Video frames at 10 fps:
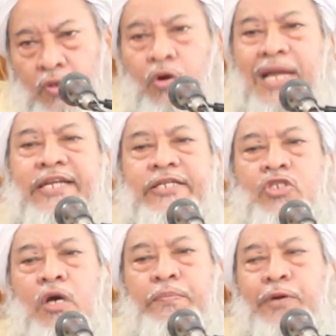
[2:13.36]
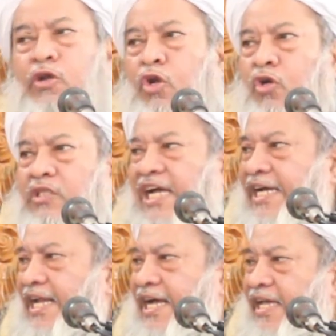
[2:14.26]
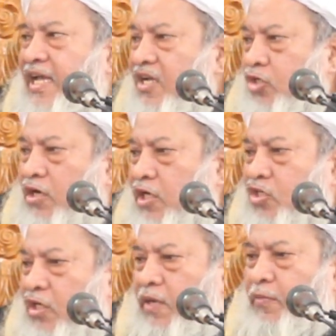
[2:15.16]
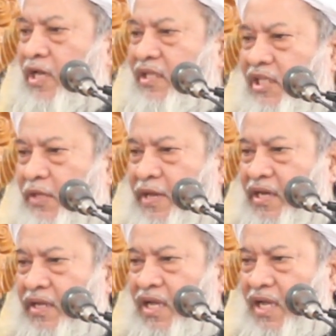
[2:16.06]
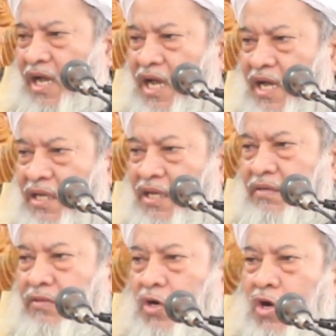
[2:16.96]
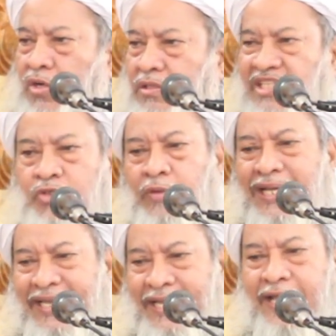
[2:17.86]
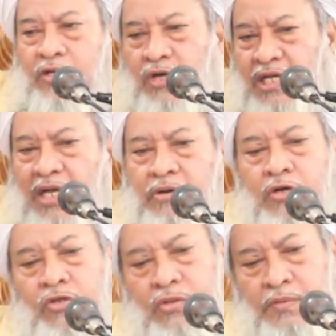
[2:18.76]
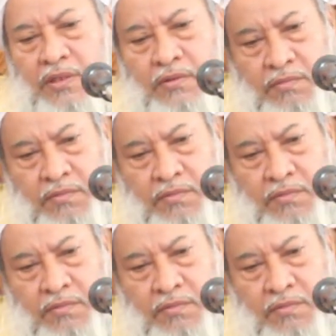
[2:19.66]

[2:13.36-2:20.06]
কোয়ালিটি হ্যাঁ, সম্পন্ন লোক থাকা লাগে সঙ্গে সঙ্গে বলে দিতে পারে হ্যাঁ গো দিস ওয়ে এই রোডে যাও এখন তুমি